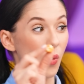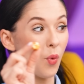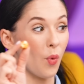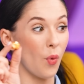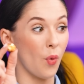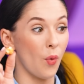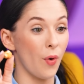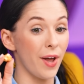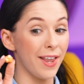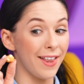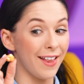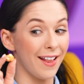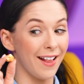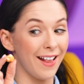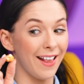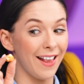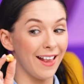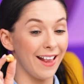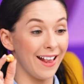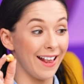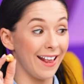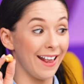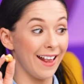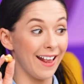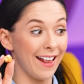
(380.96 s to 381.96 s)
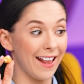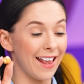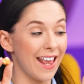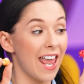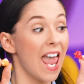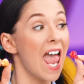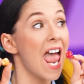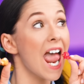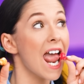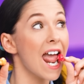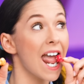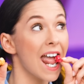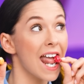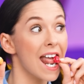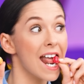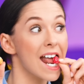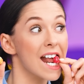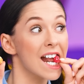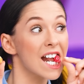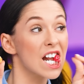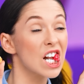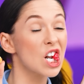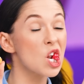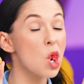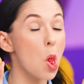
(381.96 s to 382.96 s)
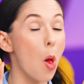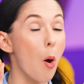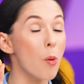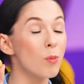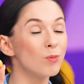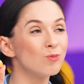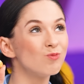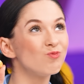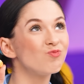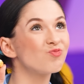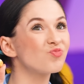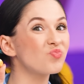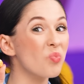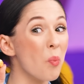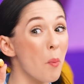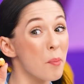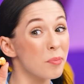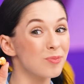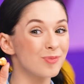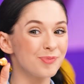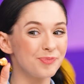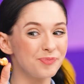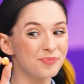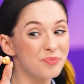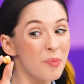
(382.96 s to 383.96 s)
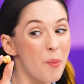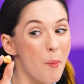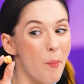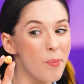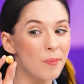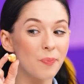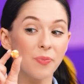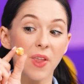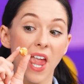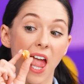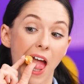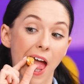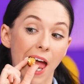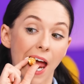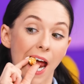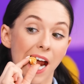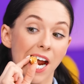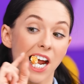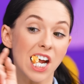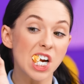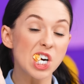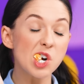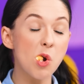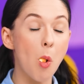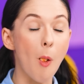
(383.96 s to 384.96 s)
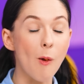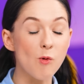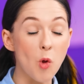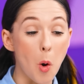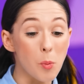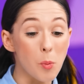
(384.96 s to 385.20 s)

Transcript: vừa đẹp, vừa tuyệt vời. Và vị cũng rất là